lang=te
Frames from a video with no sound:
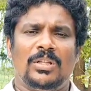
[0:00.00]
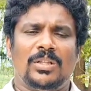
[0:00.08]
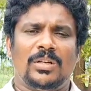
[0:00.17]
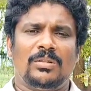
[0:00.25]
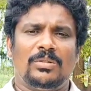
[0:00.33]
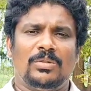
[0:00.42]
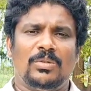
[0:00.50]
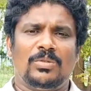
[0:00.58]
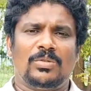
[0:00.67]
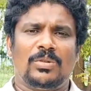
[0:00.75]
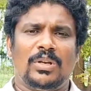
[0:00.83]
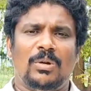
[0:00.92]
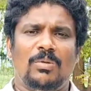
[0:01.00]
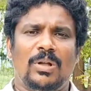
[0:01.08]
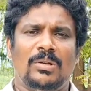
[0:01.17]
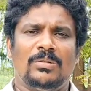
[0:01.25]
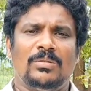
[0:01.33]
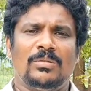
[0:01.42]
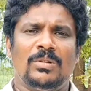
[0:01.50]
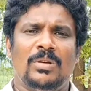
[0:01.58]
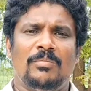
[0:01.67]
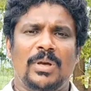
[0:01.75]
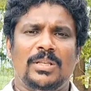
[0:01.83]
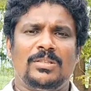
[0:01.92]
ఇతరులను దోచుకునేవారు
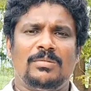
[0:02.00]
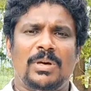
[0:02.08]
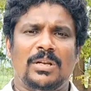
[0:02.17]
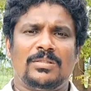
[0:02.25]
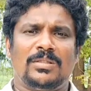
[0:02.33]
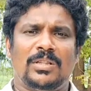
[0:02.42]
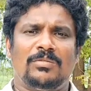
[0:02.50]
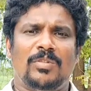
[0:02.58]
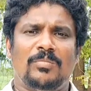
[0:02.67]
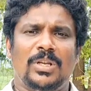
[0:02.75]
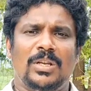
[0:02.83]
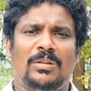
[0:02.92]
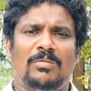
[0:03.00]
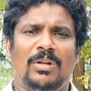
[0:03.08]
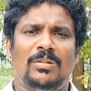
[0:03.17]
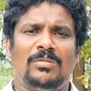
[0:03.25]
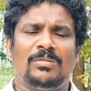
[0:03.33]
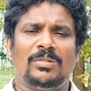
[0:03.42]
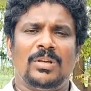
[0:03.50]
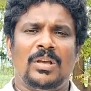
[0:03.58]
మంచి మనస్తత్వం లేనివారు